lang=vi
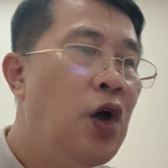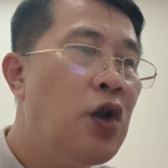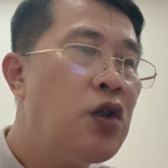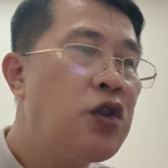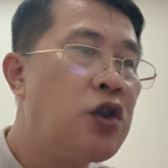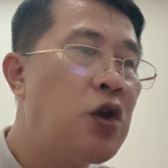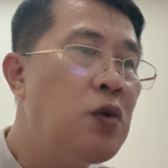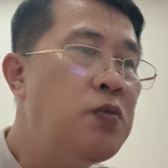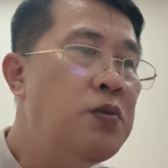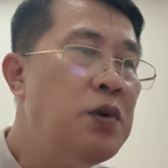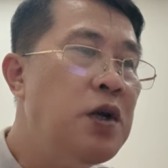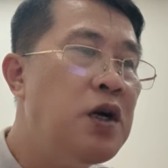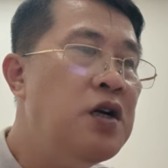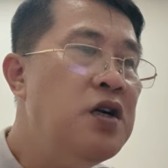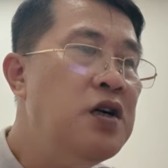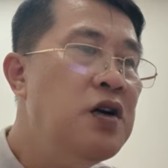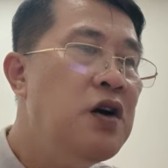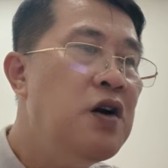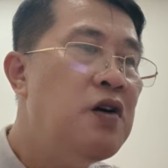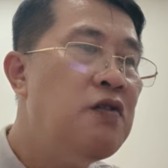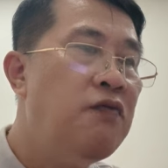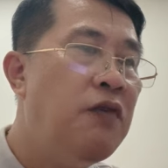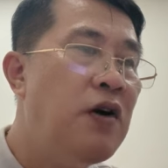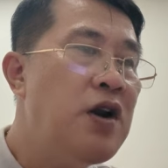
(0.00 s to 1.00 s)
Chúng nữ
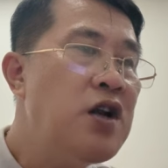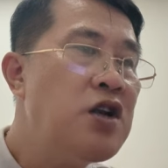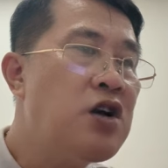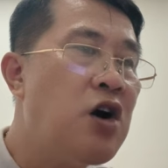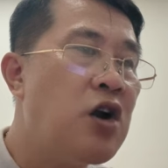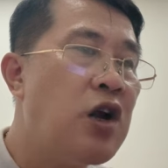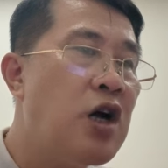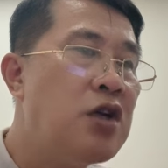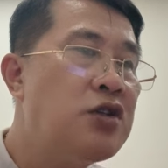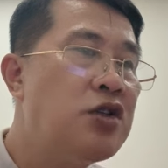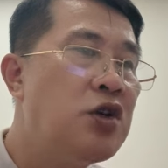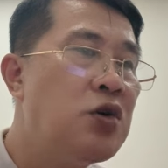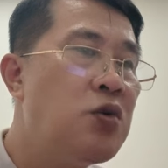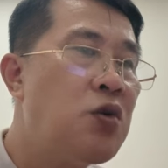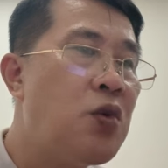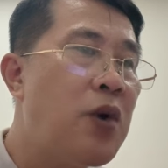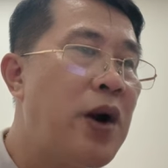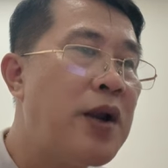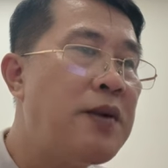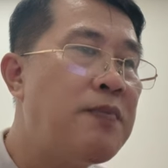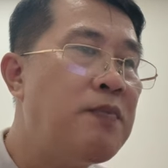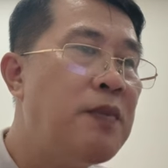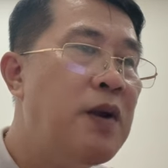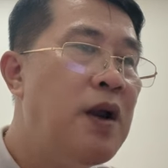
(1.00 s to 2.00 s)
vẫn còn ở xung
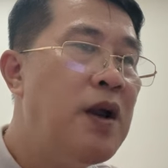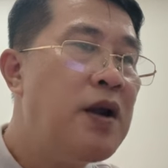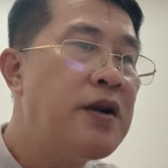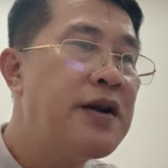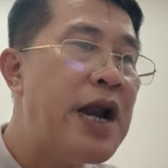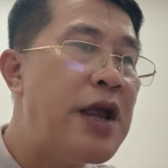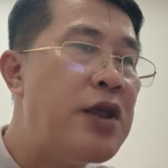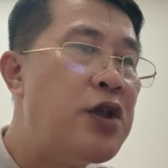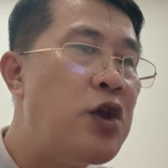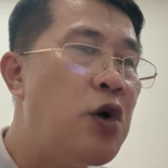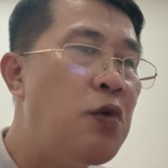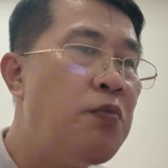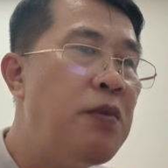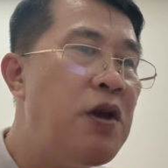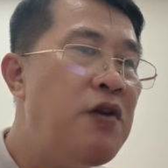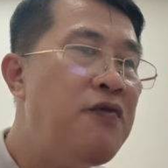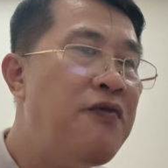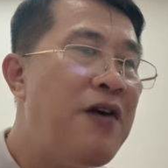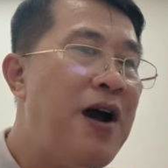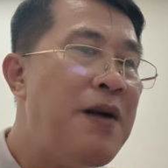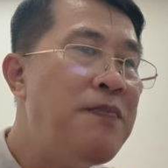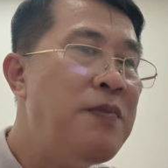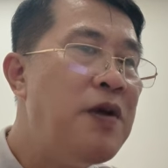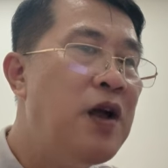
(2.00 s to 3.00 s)
quanh để dùng bí
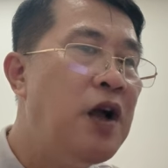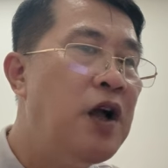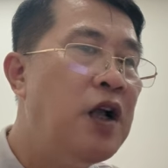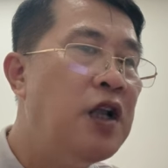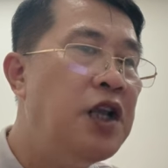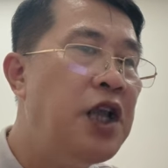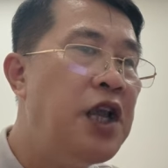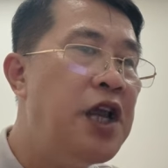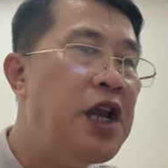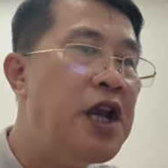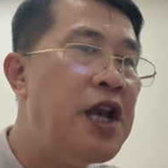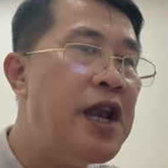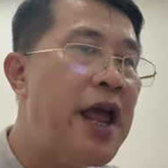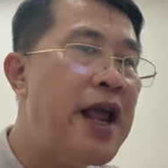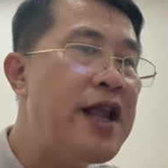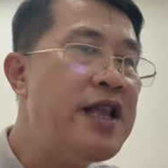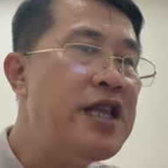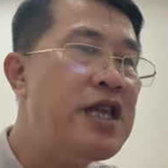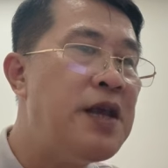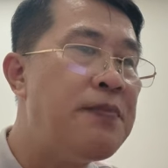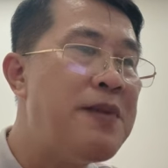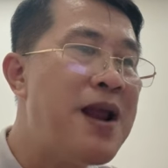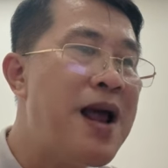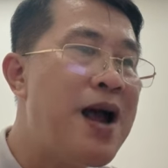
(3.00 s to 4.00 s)
pháp nhìn lén
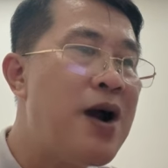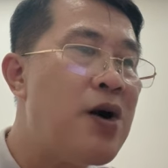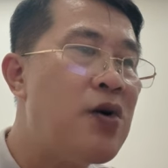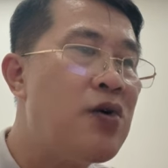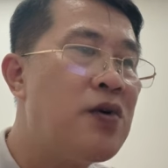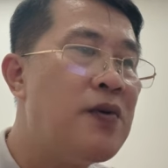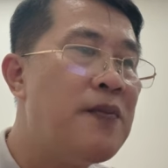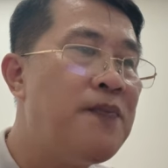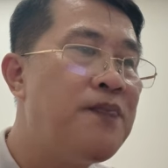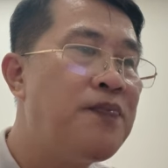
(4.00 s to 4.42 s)
giết đào.